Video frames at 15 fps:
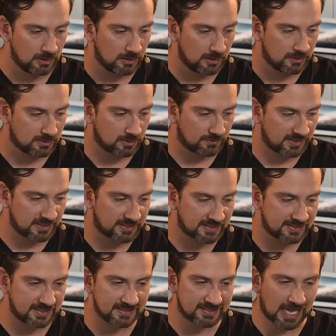So, und wenn ich
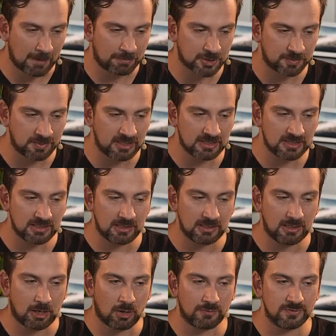das hier jetzt abspiele,
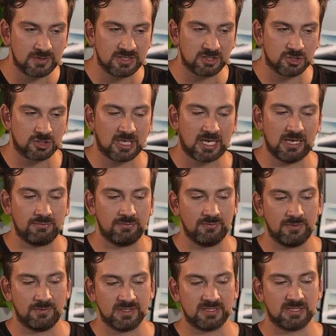laufen diese Streifen,
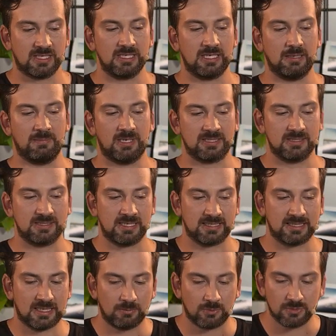wie wir es gerade eben
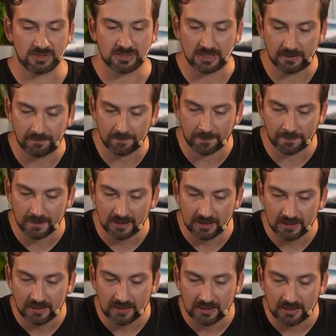angezeigt haben, runter.
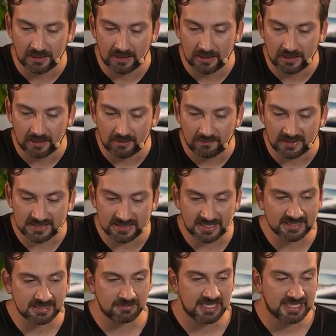Was ich
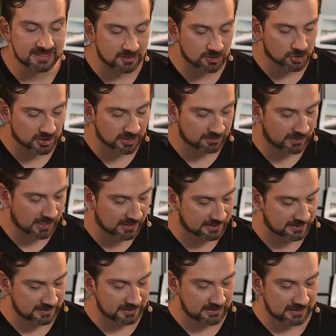jetzt im nächsten Schritt
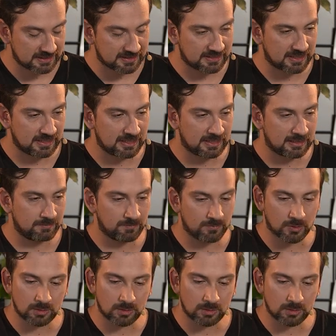mache, ich ähm,